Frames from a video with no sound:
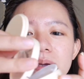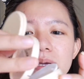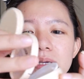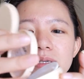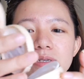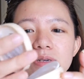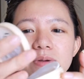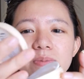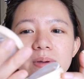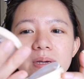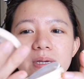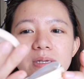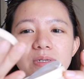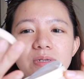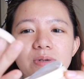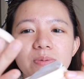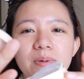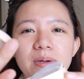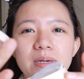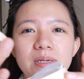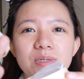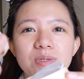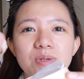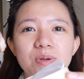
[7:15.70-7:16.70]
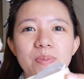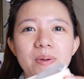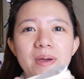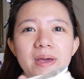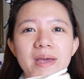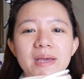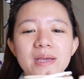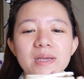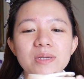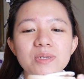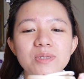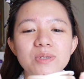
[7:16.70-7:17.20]
悲剧悲剧悲剧
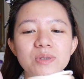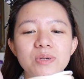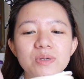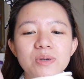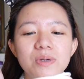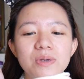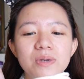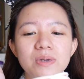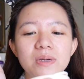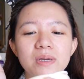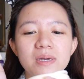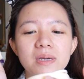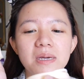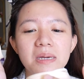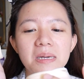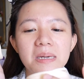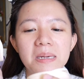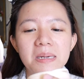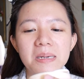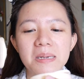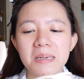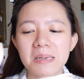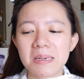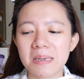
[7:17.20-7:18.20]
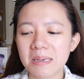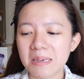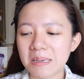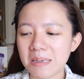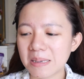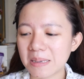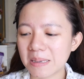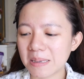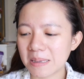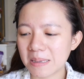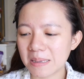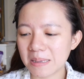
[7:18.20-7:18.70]
悲剧，嗯
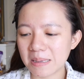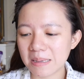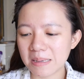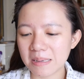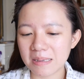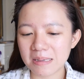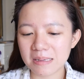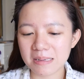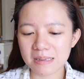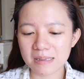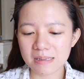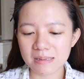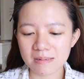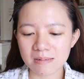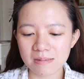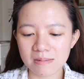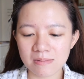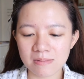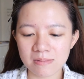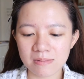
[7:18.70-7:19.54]
哼。